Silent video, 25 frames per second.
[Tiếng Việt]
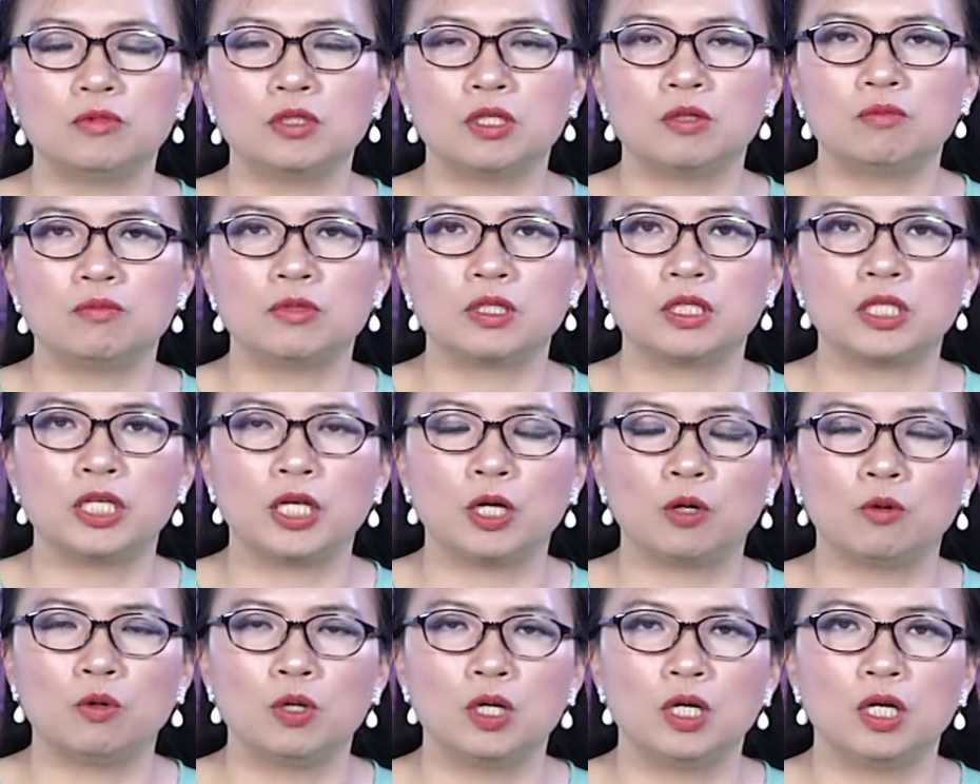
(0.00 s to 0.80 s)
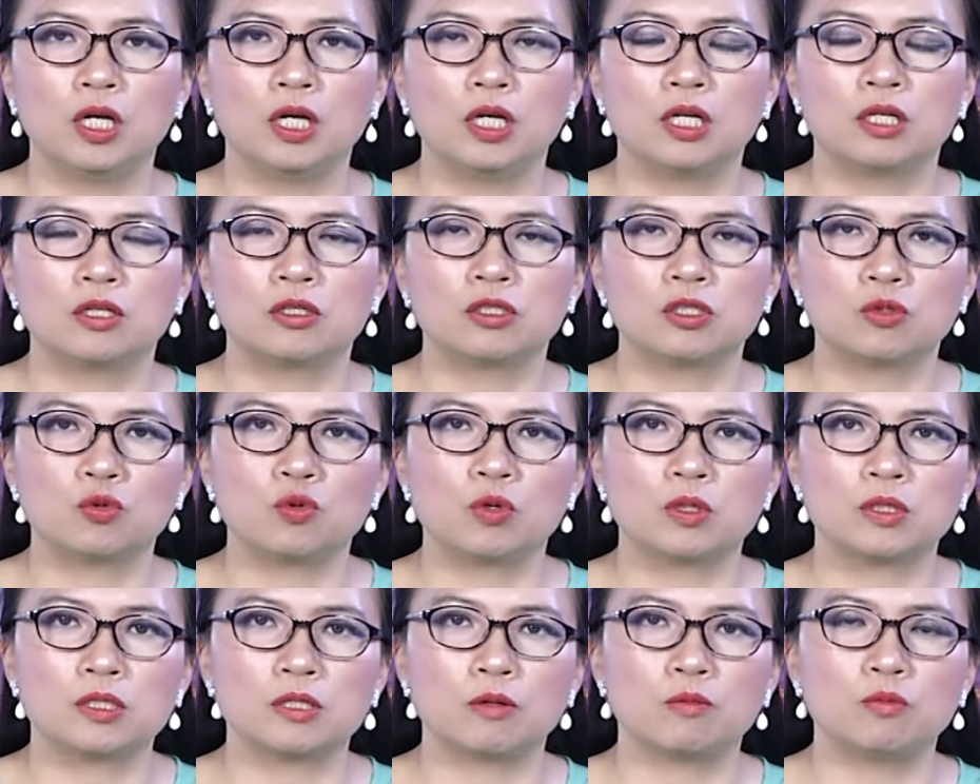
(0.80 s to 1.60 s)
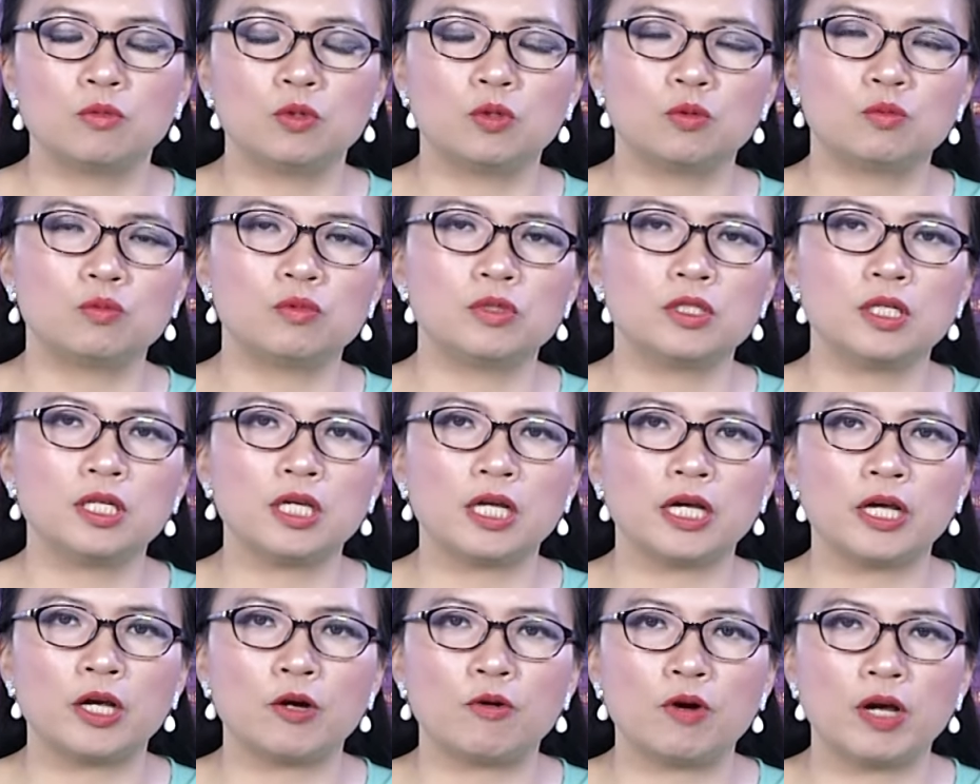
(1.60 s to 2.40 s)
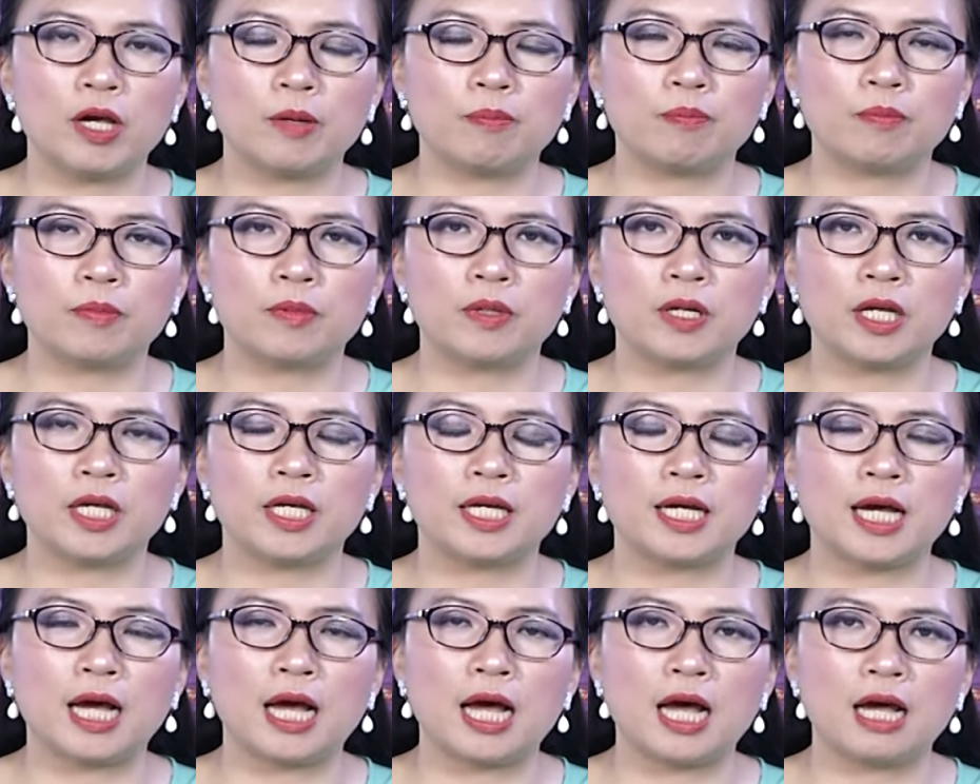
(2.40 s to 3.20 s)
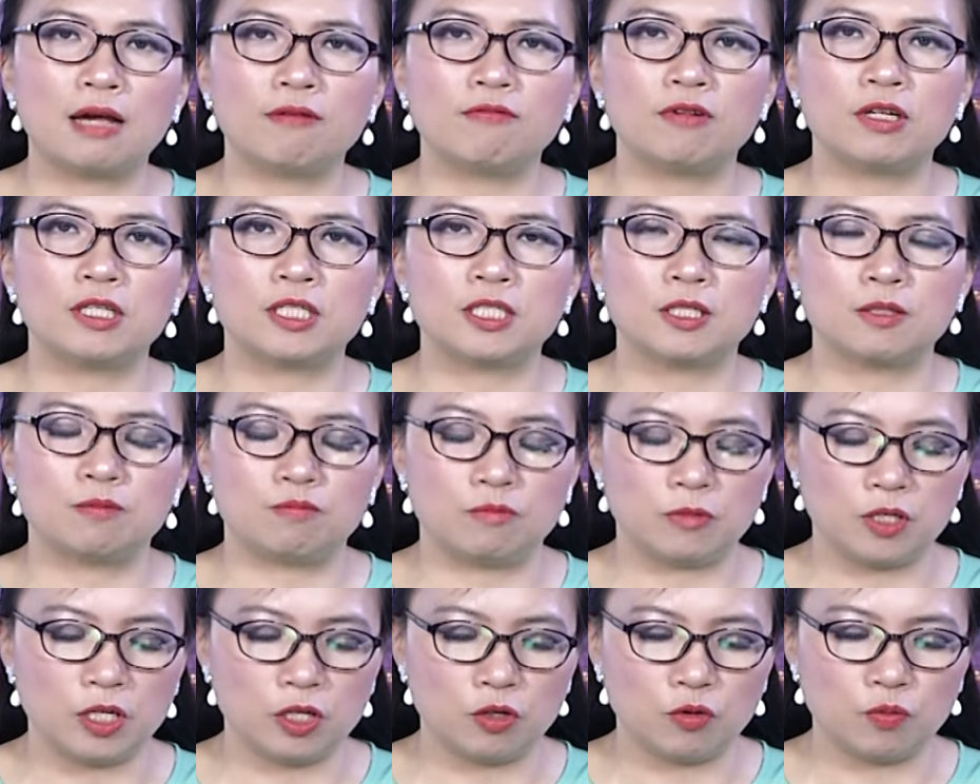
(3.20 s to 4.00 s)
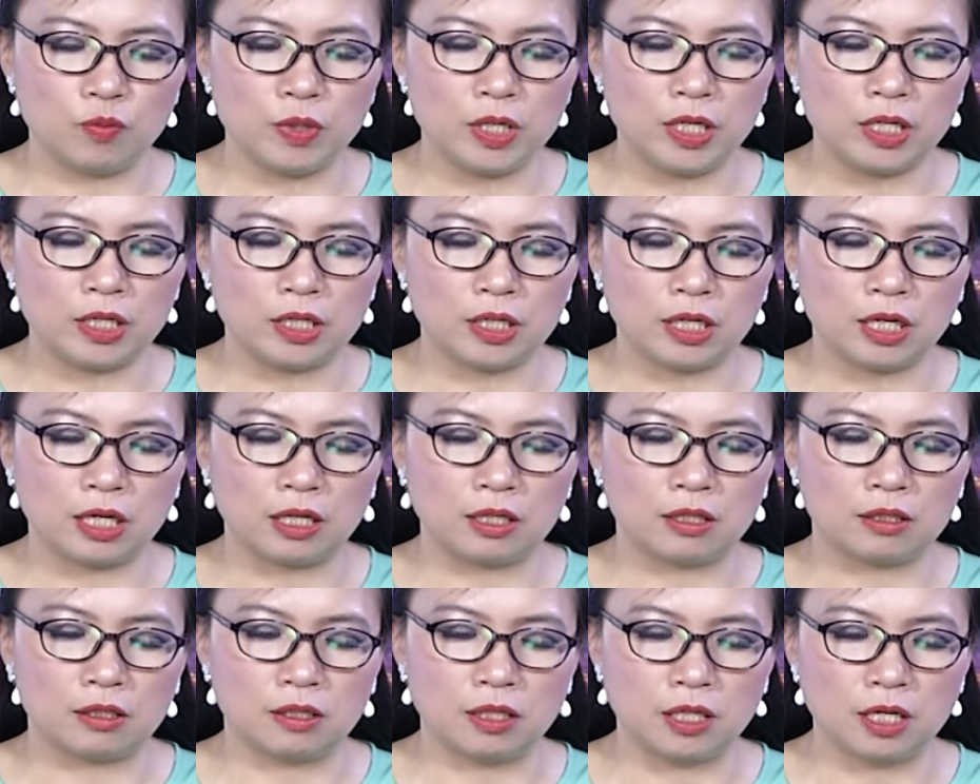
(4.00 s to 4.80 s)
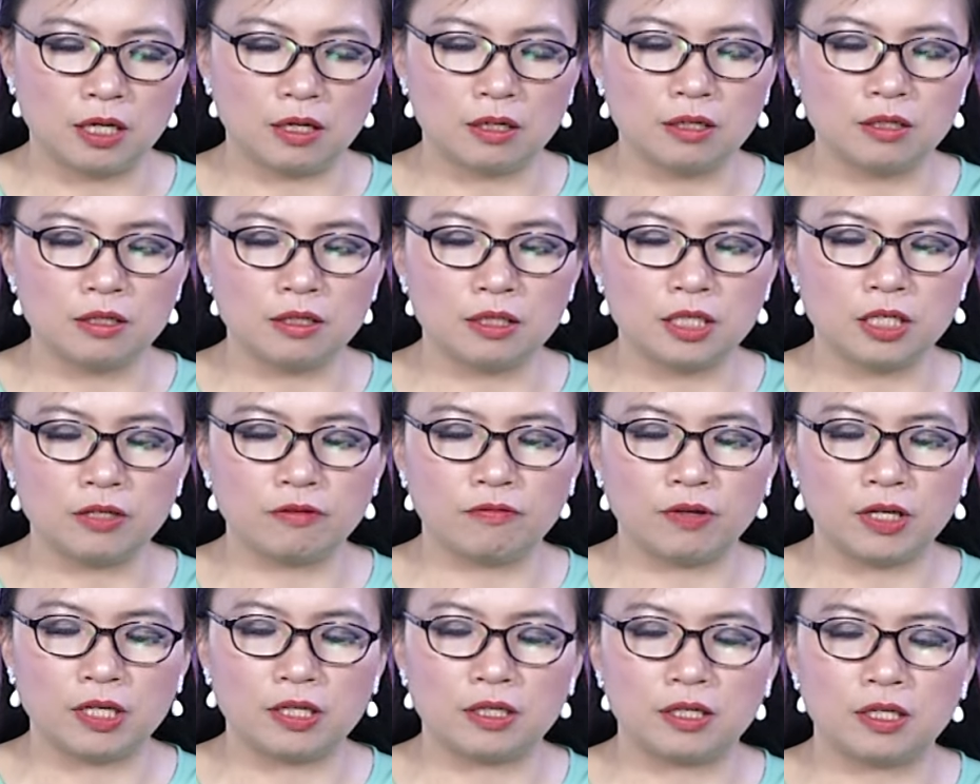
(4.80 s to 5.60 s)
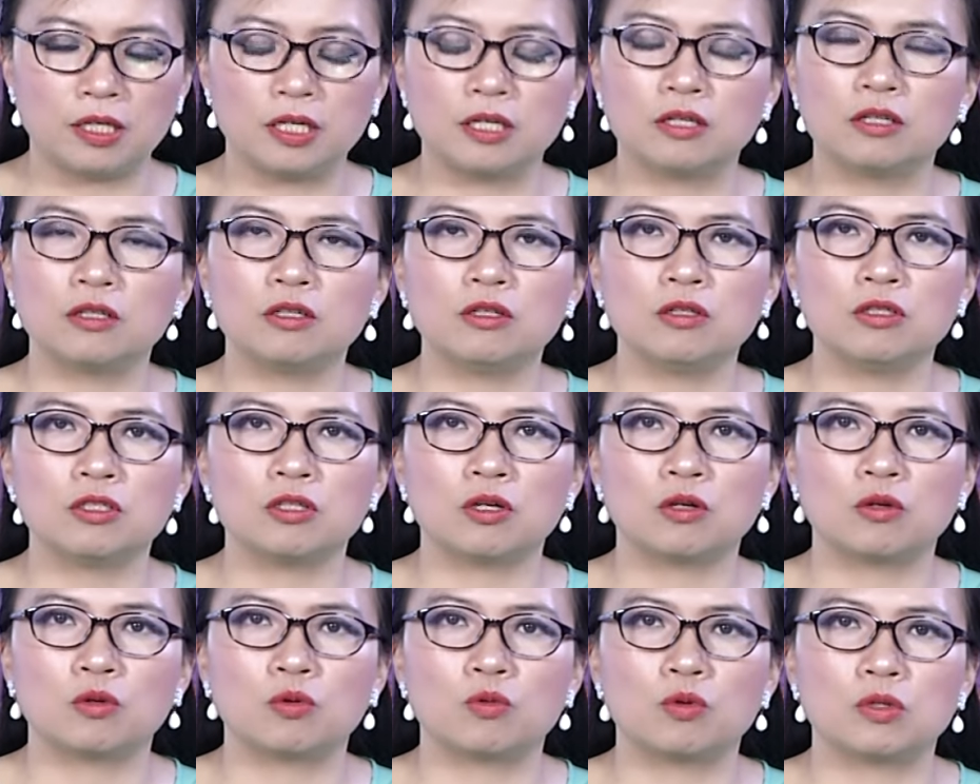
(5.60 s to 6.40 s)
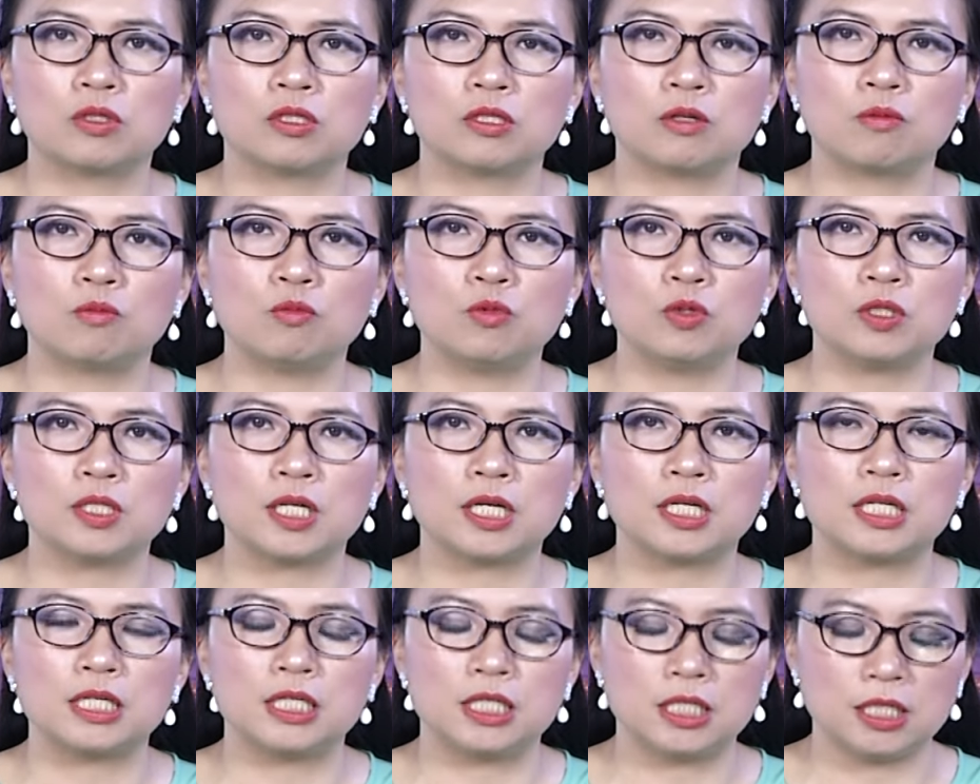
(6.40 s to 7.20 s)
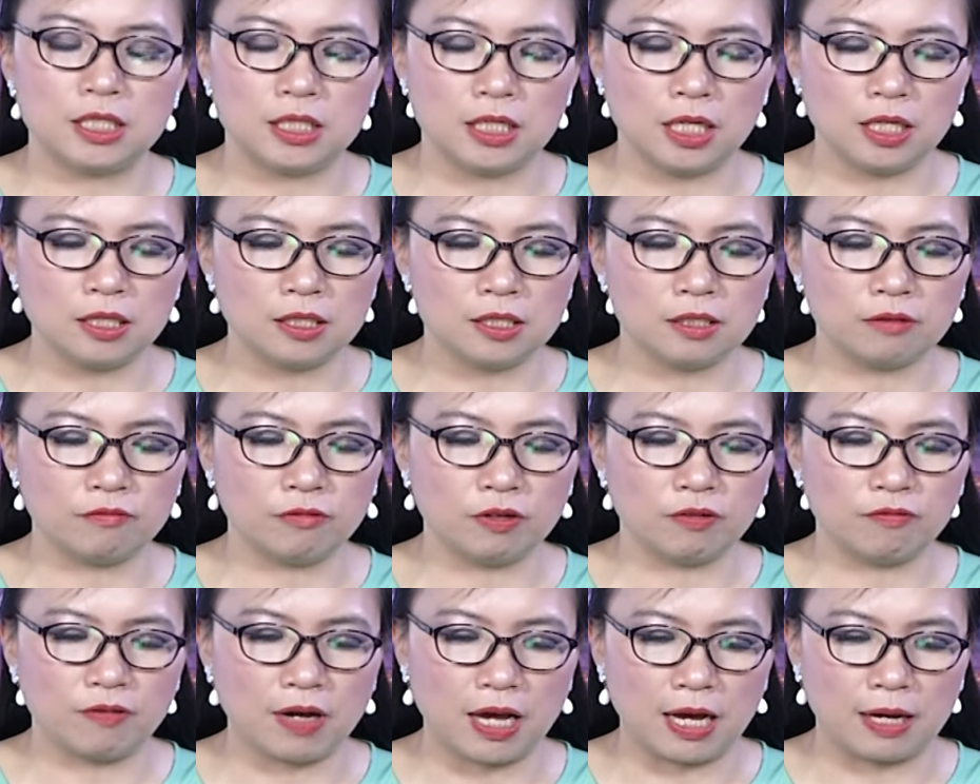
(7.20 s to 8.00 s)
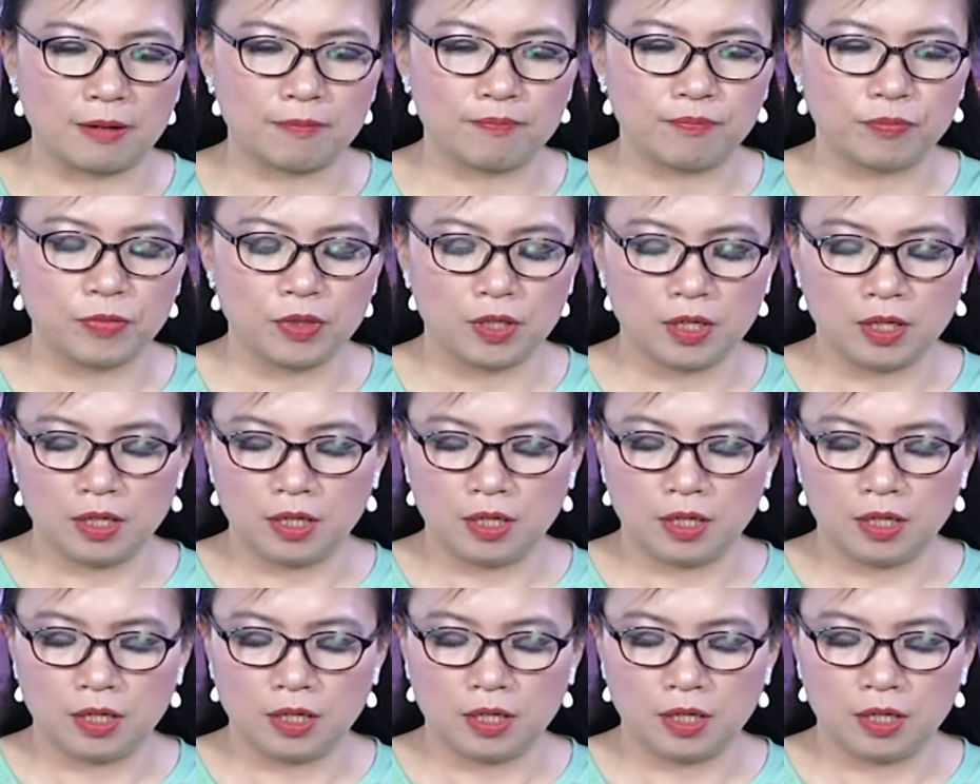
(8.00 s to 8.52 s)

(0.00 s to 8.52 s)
cũng không được nhiều cuộc sống cũng rất là eo hẹp nay cả hai vợ chồng đều bị à, nợ lương như vậy khiến cho cuộc sống của gia đình chị hết sức vất vả